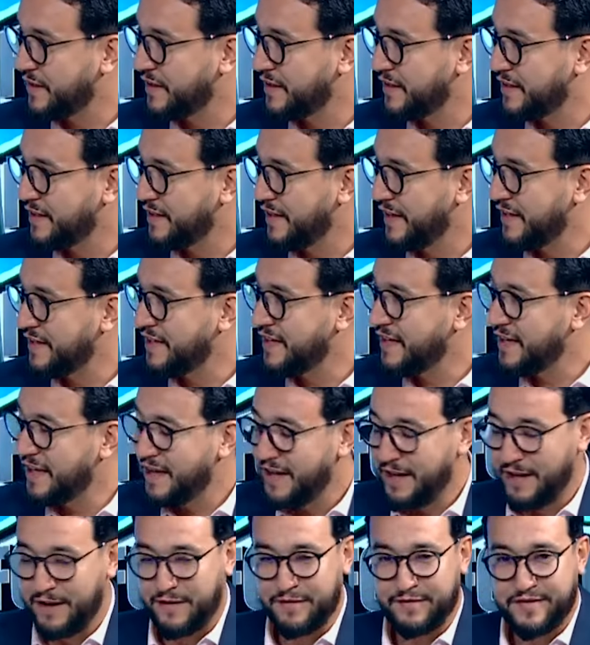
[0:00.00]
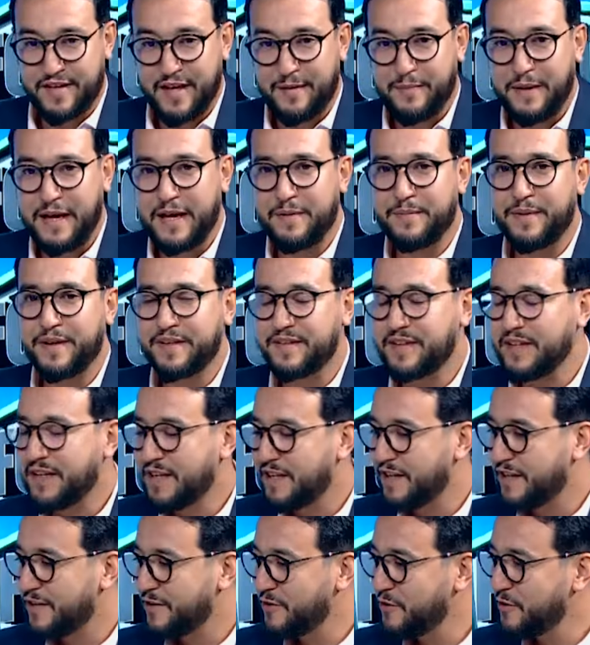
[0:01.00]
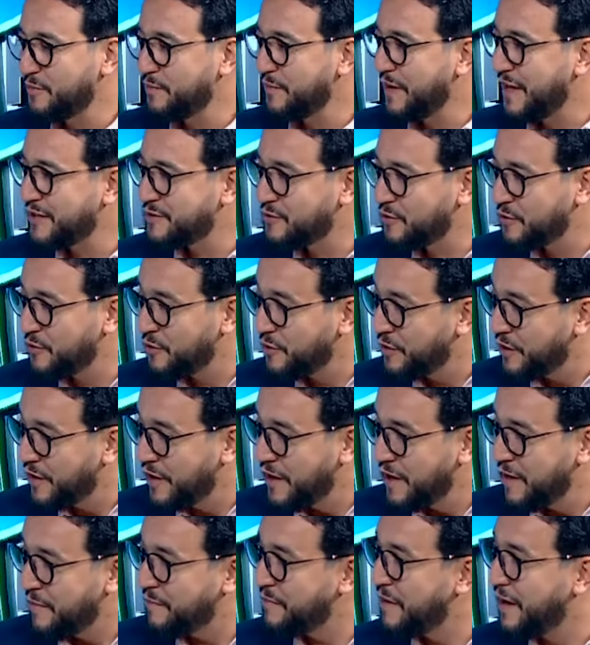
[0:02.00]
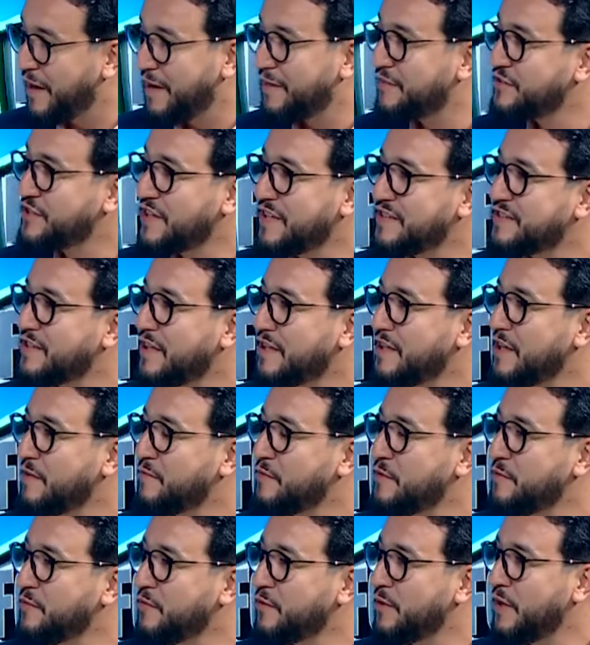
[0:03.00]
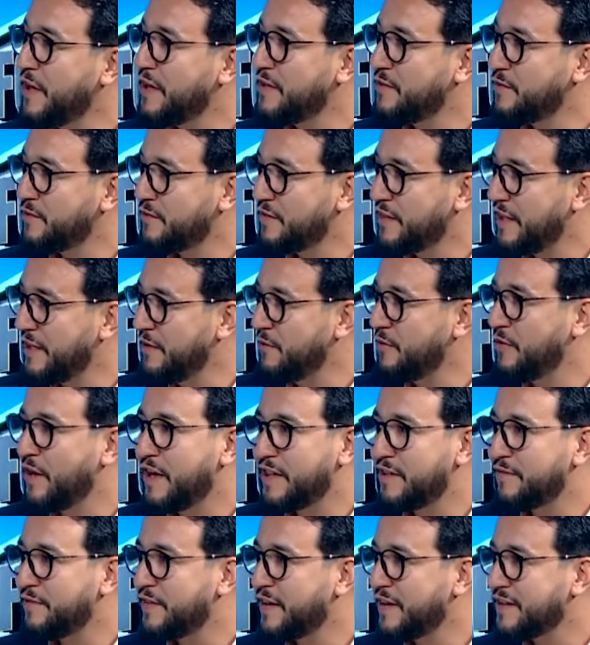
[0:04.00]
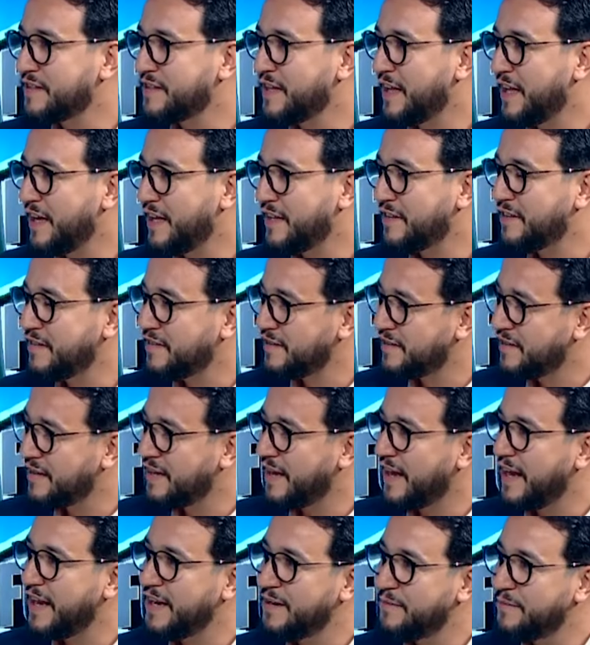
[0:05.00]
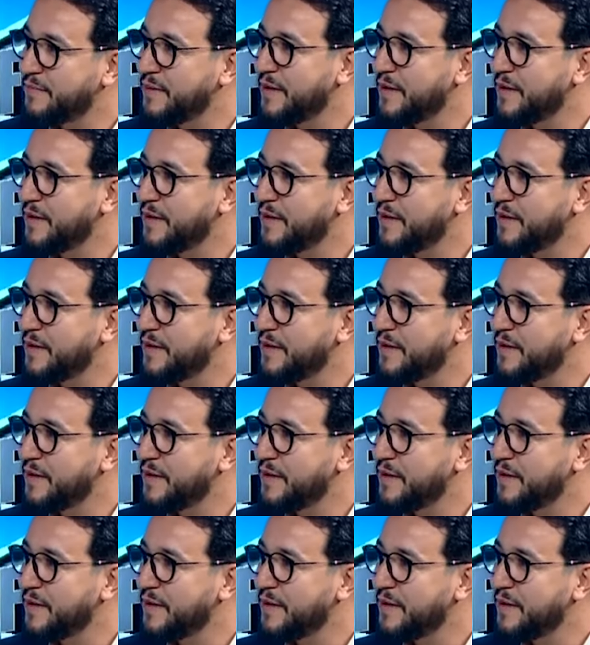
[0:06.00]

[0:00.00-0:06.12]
يعني انت بخبرتك اليوم اسكو ما خفتش ان سارتي مومون انه تضيعوا هذه الفرص راح تنقلب